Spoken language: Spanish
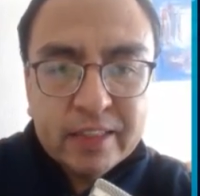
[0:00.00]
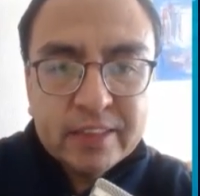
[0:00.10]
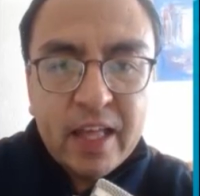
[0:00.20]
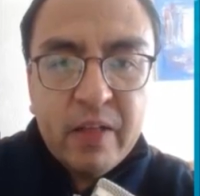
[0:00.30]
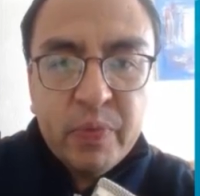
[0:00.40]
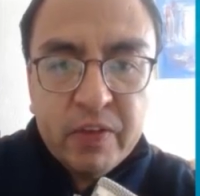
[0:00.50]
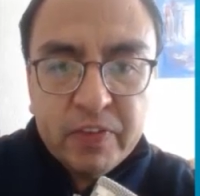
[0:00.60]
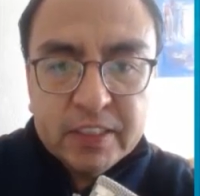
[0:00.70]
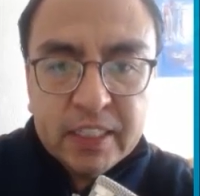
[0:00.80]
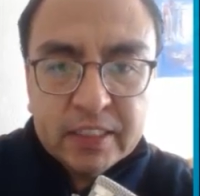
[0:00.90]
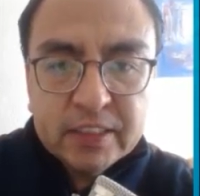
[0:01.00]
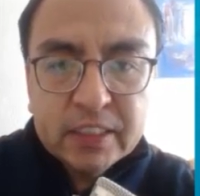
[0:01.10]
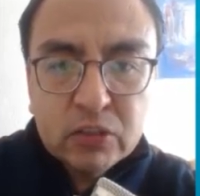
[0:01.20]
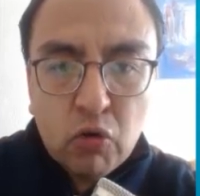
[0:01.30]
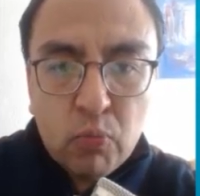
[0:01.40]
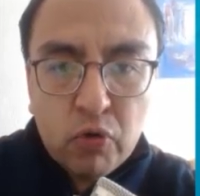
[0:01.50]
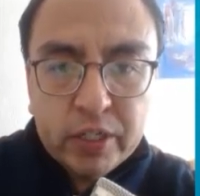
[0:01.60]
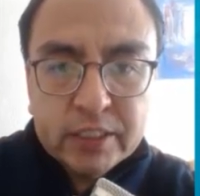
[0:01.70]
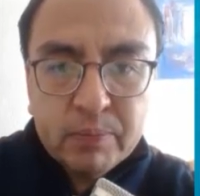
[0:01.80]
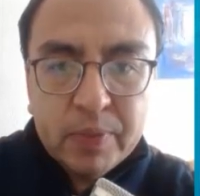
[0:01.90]
deficiencias comunes y
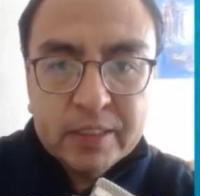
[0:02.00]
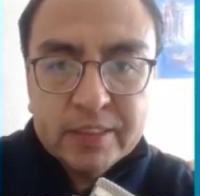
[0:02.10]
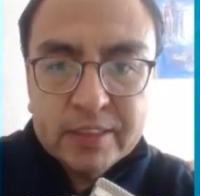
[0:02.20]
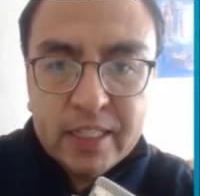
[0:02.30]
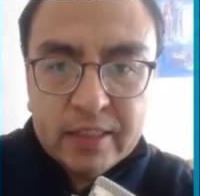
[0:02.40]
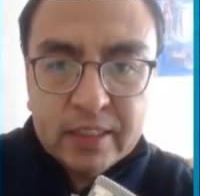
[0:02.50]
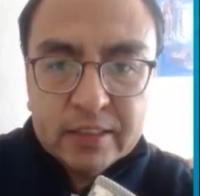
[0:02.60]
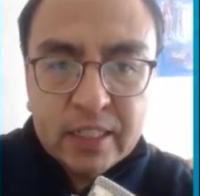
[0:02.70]
persistentes.